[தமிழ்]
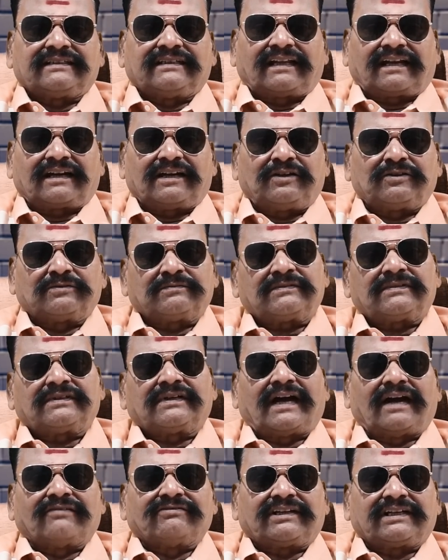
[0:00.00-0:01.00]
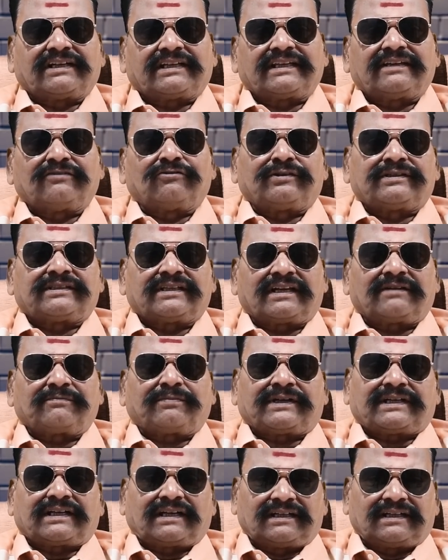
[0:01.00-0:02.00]
இரண்டும் அவருக்கே உரித்தான
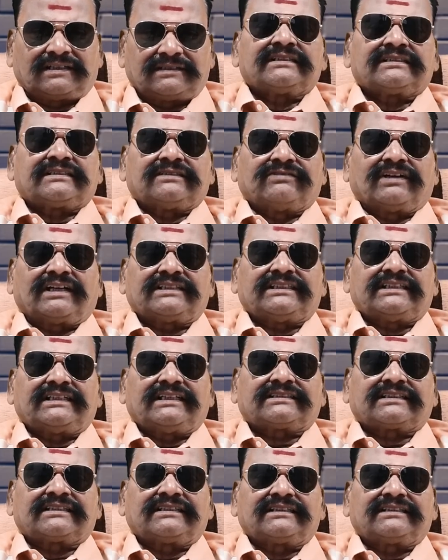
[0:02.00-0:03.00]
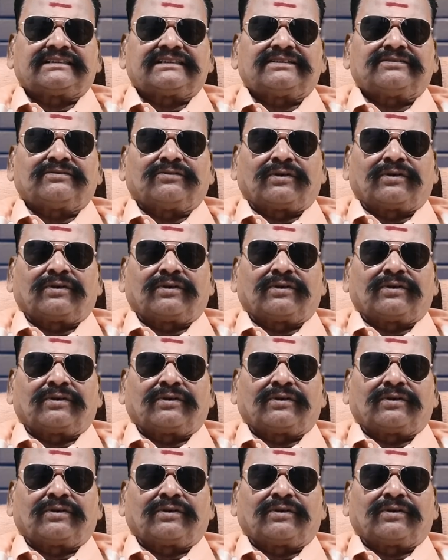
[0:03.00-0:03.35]
பட்டங்கள் சிவாஜி கணேசனுக்கு